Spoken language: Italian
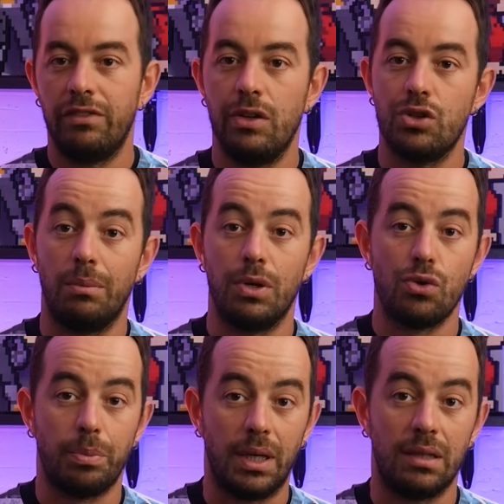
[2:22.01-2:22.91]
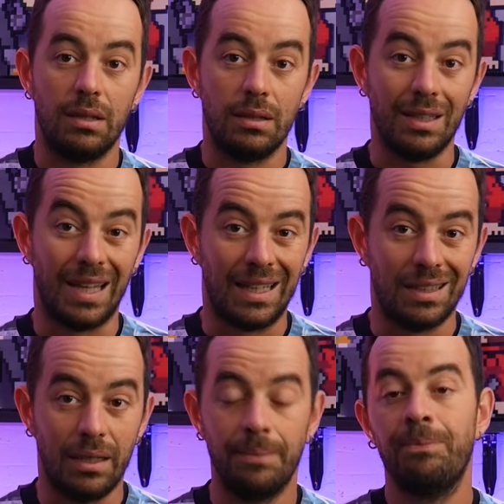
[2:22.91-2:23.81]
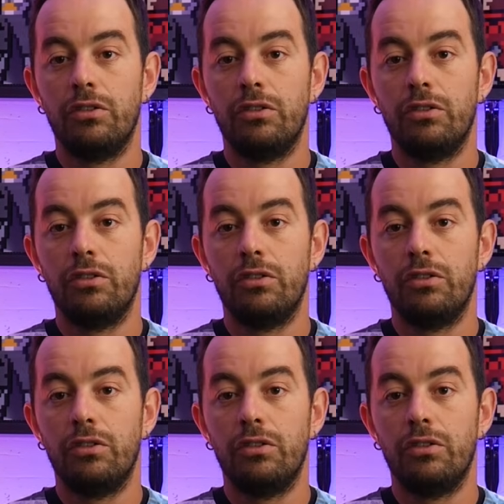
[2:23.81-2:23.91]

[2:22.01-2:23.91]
fece la maggior parte dei danni.